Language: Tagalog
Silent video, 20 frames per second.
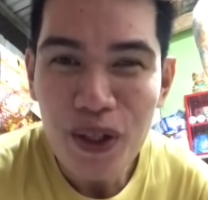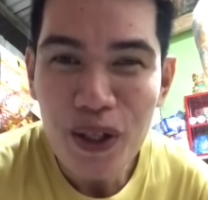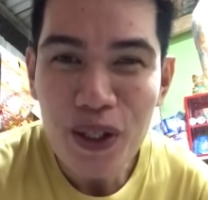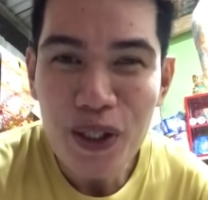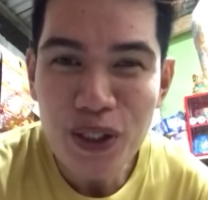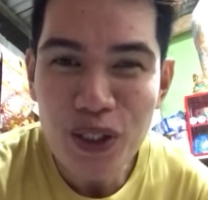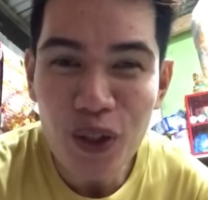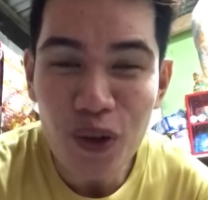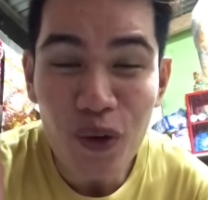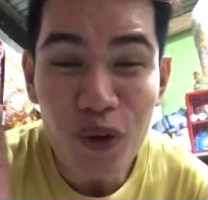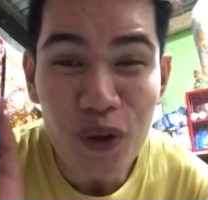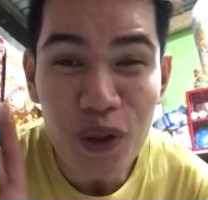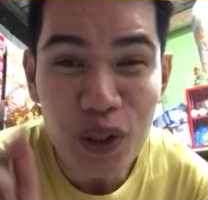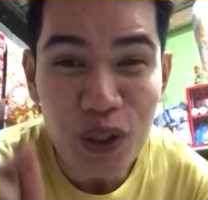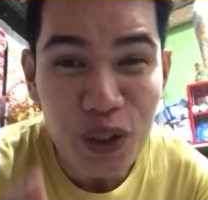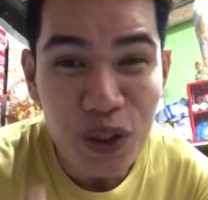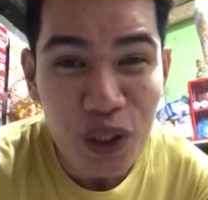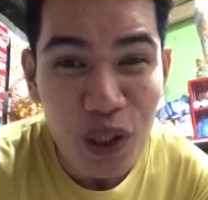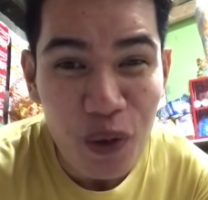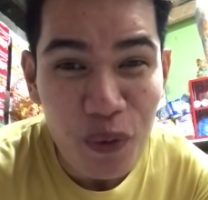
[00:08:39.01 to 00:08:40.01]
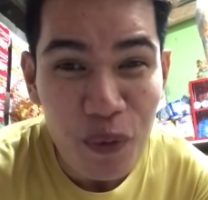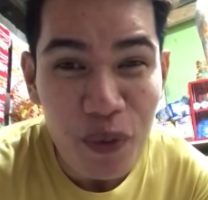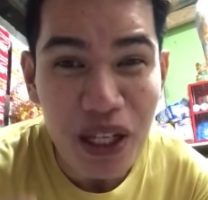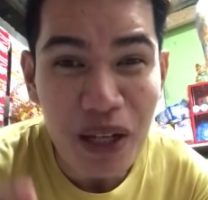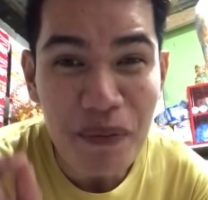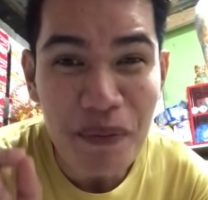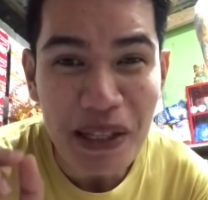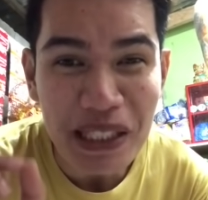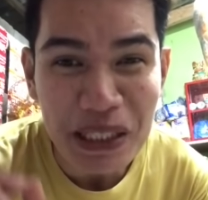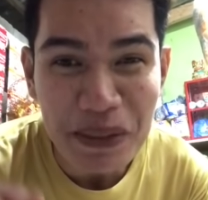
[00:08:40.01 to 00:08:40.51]
So, kung gusto nyo po ng
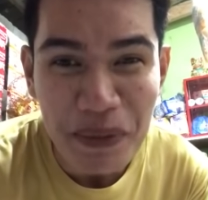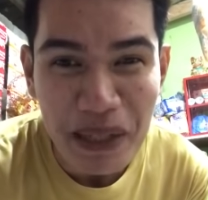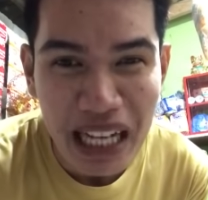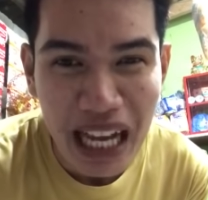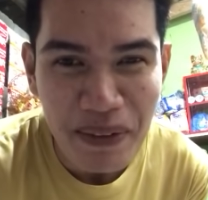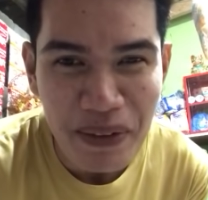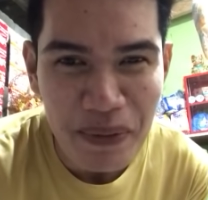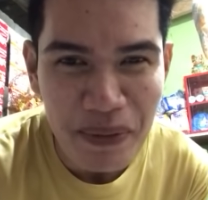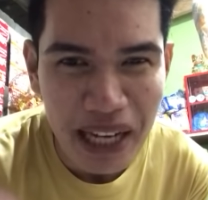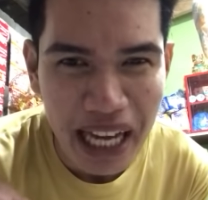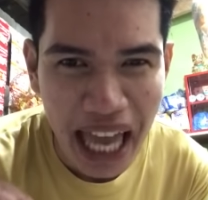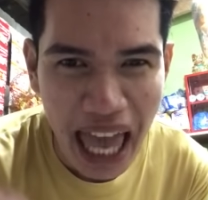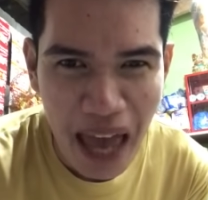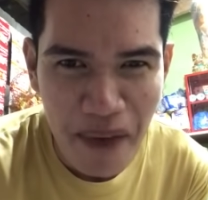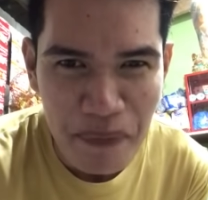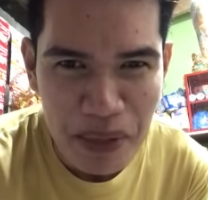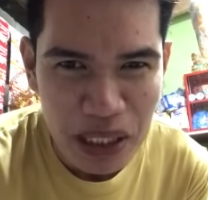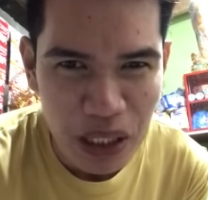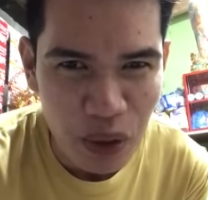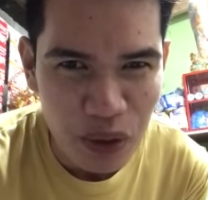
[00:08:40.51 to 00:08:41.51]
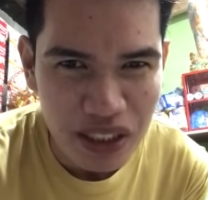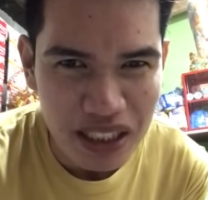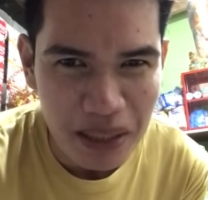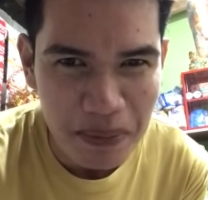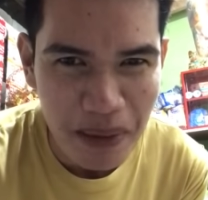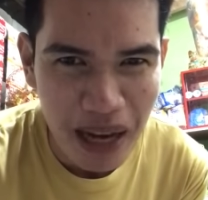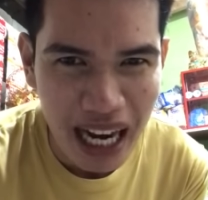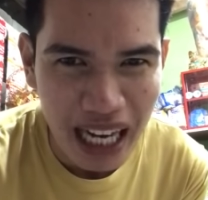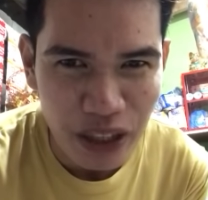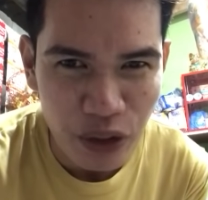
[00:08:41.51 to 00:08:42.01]
mas maraming mga episodes ng
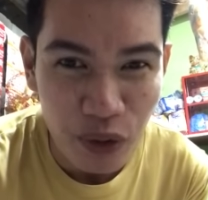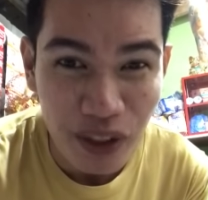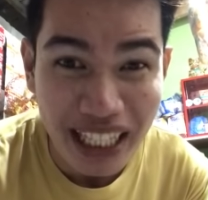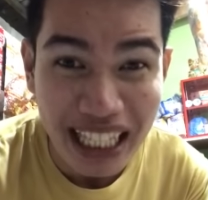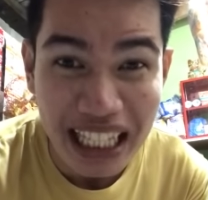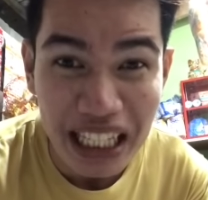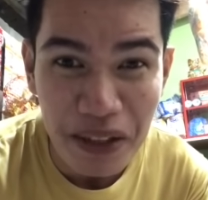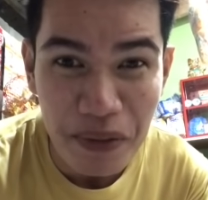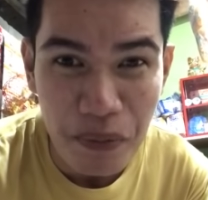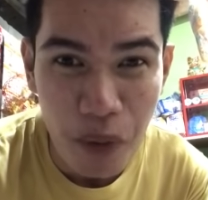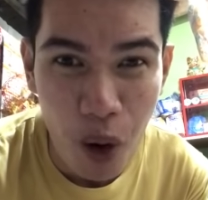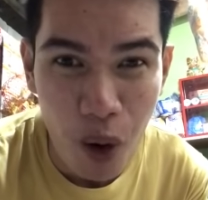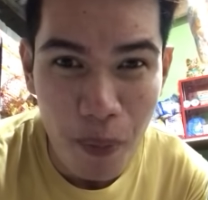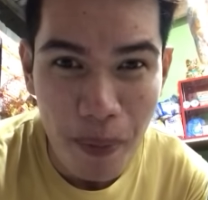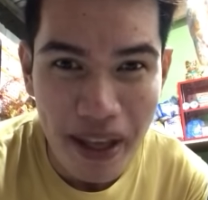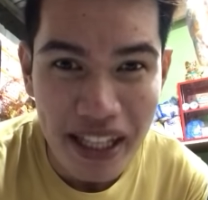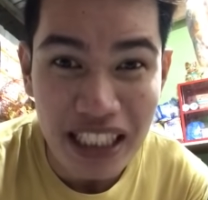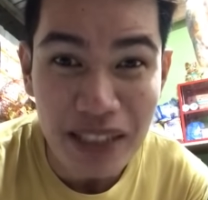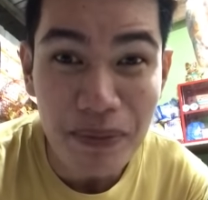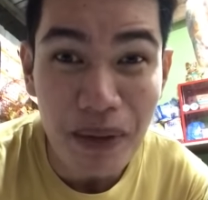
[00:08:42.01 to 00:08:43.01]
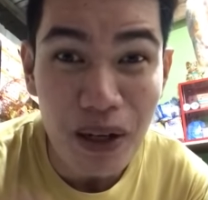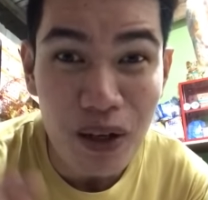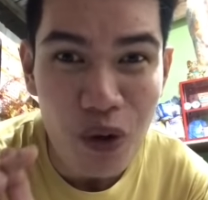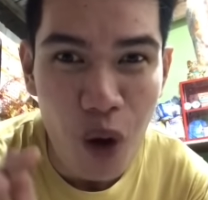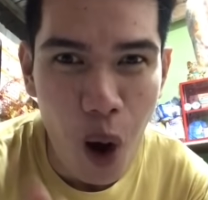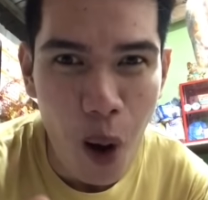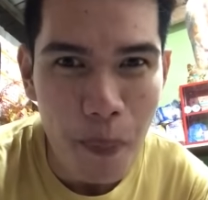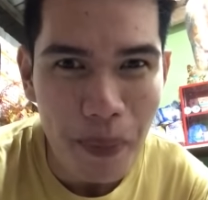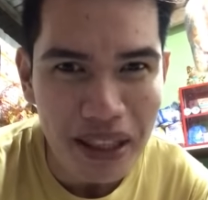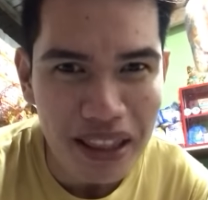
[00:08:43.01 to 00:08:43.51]
mga itong kilig moments,
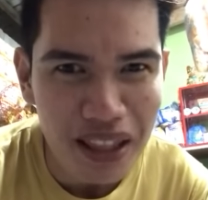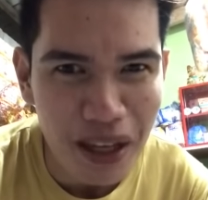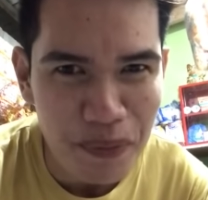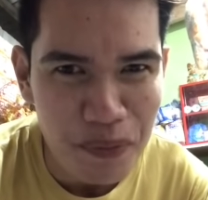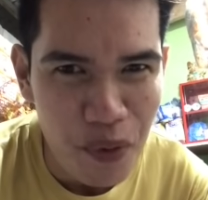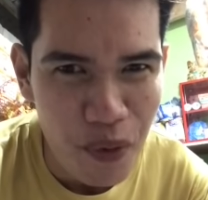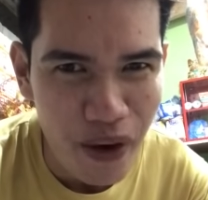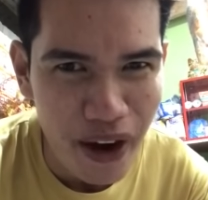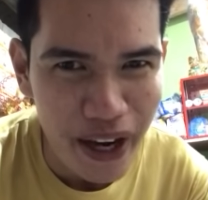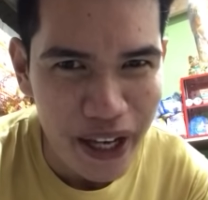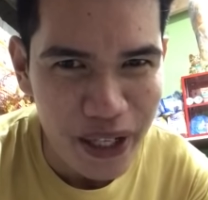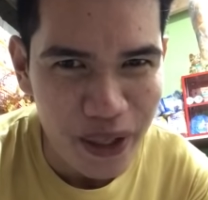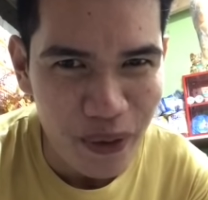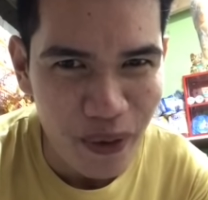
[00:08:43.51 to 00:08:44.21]
mag-comment lang po kayo.